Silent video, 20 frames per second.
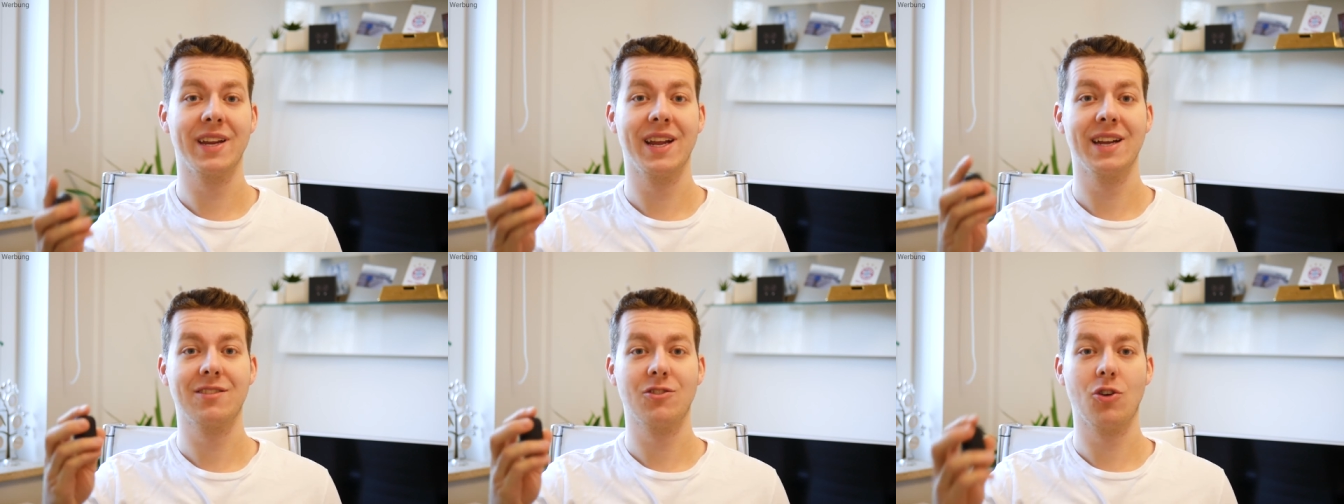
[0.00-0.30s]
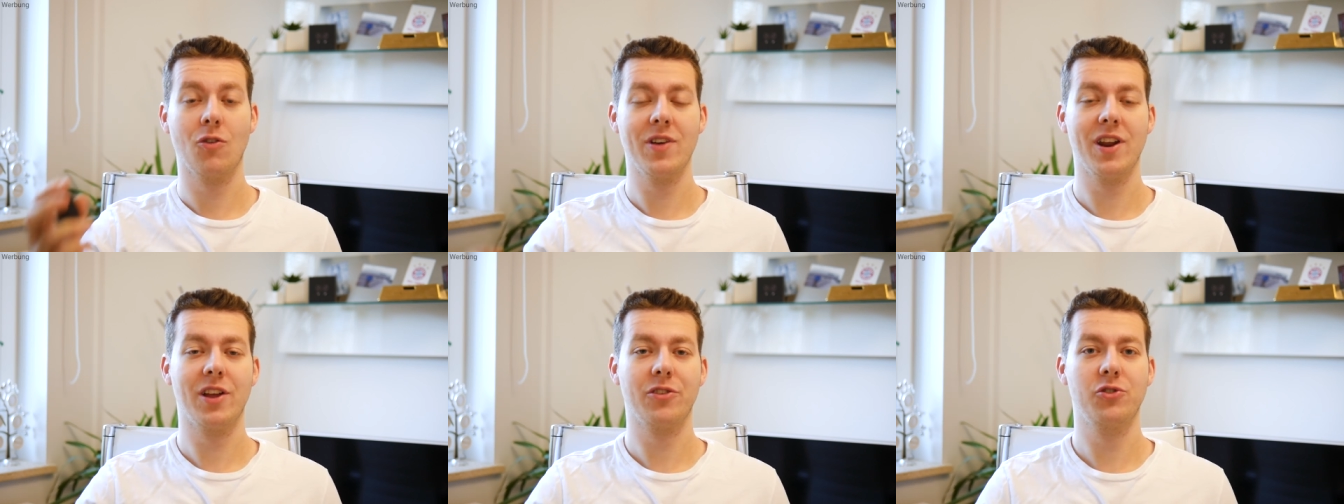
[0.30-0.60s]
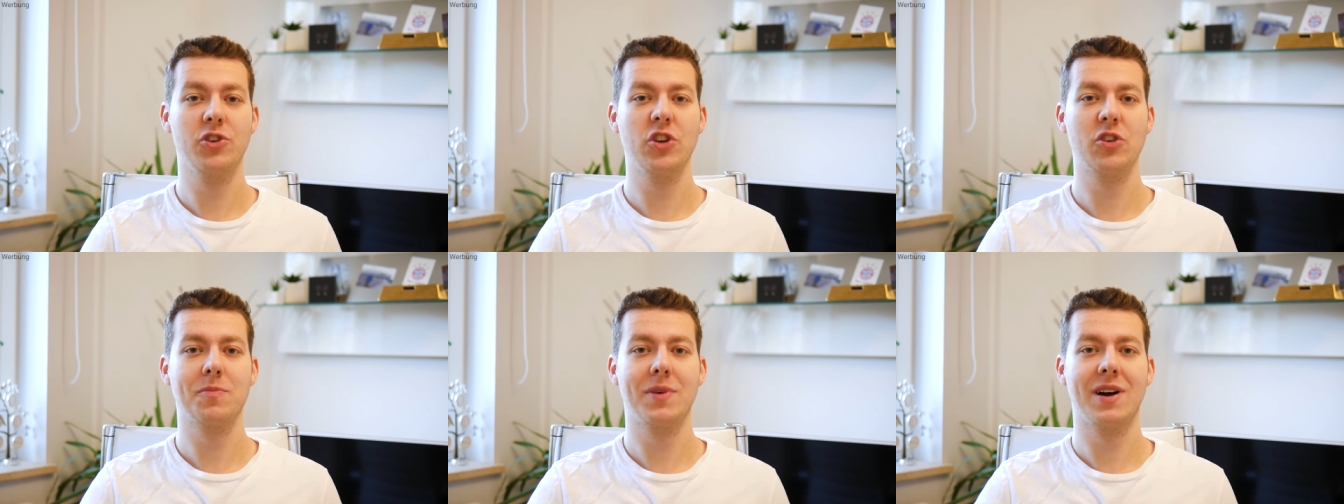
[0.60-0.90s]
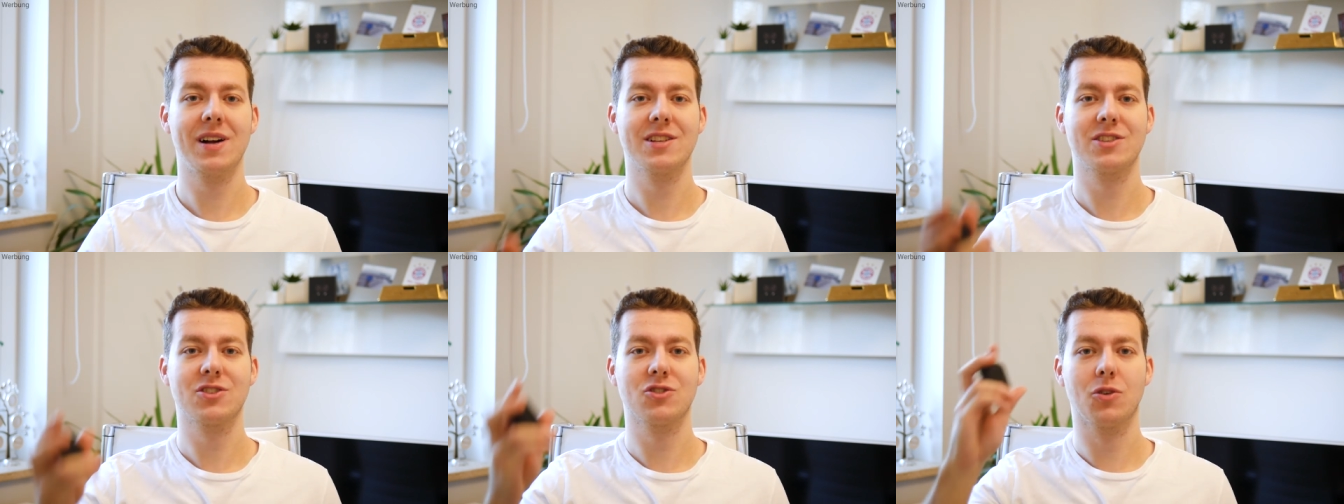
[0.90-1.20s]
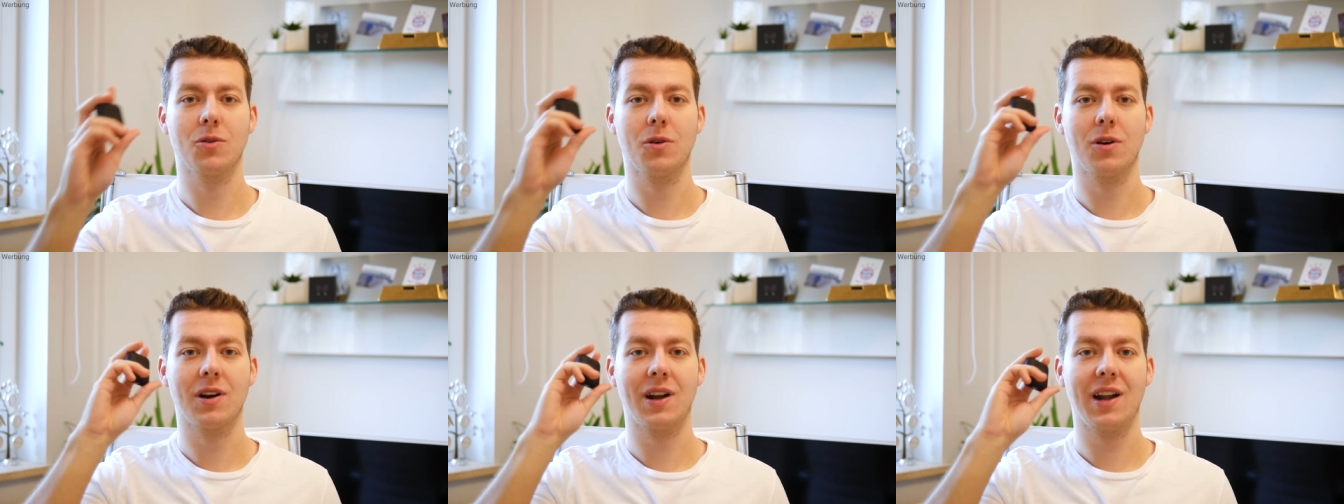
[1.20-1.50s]
Jetzt kommen wir natürlich mal
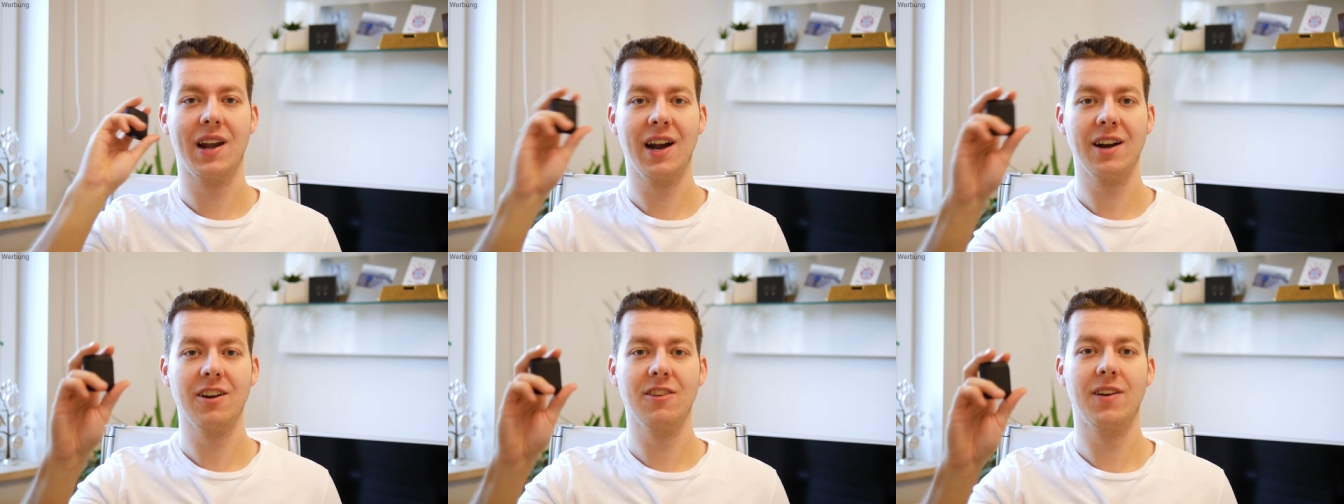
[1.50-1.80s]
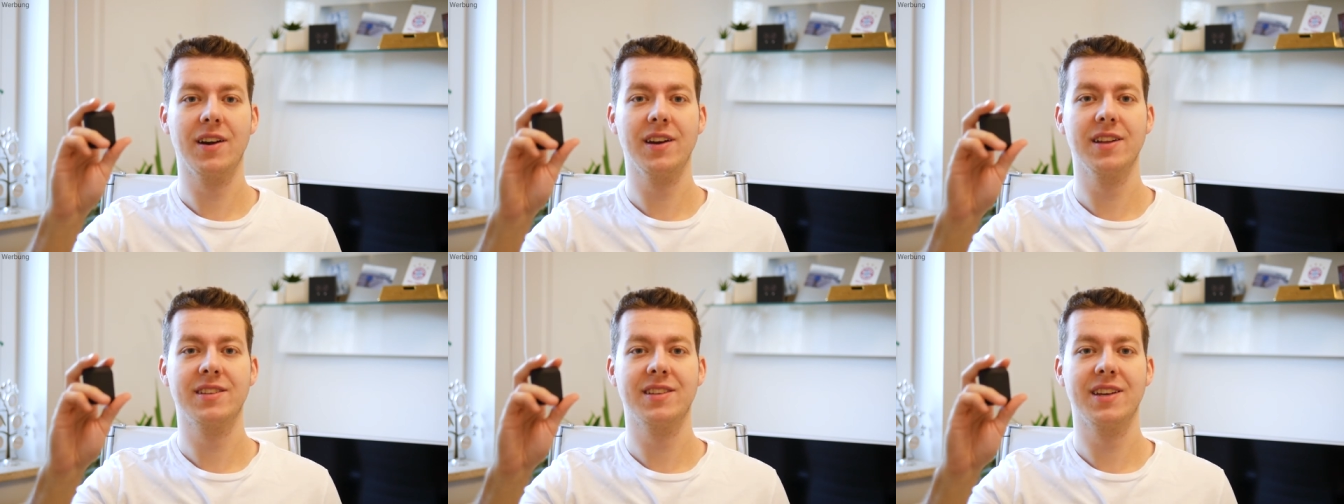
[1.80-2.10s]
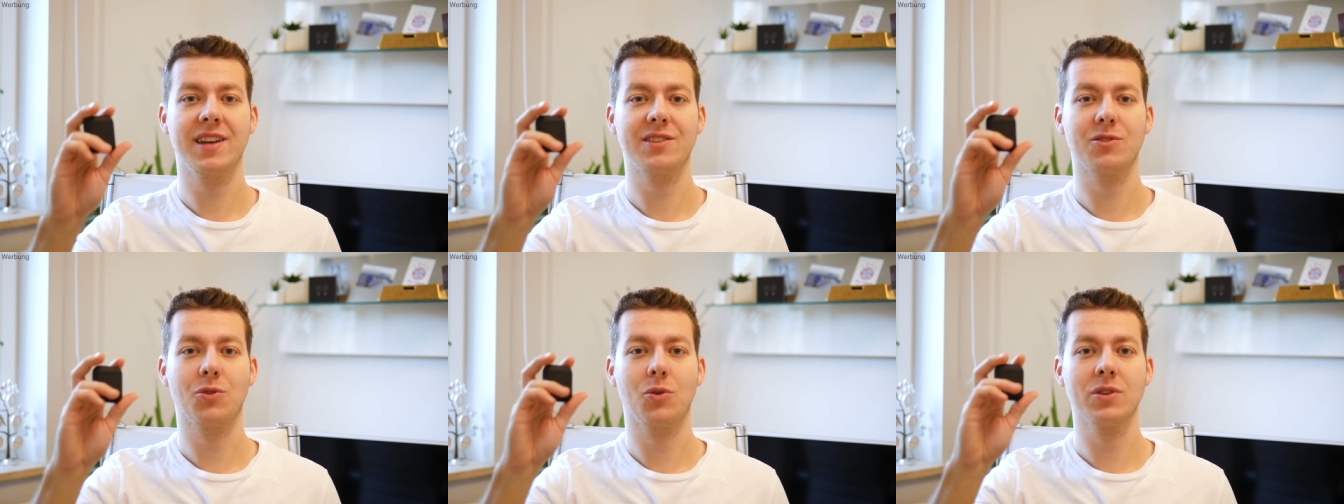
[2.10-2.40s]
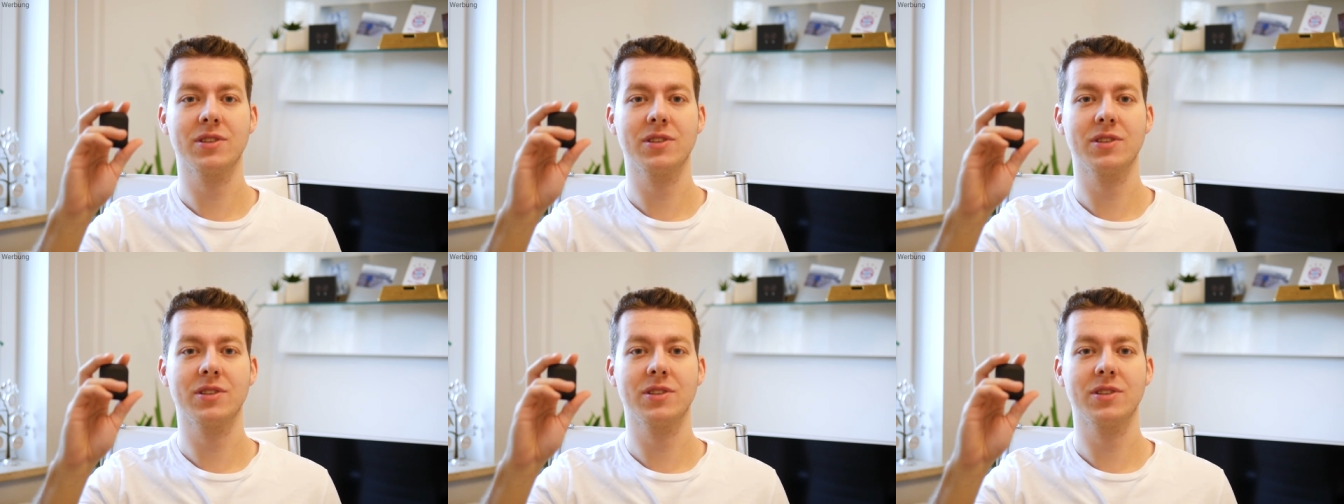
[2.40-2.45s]
zur Klangqualität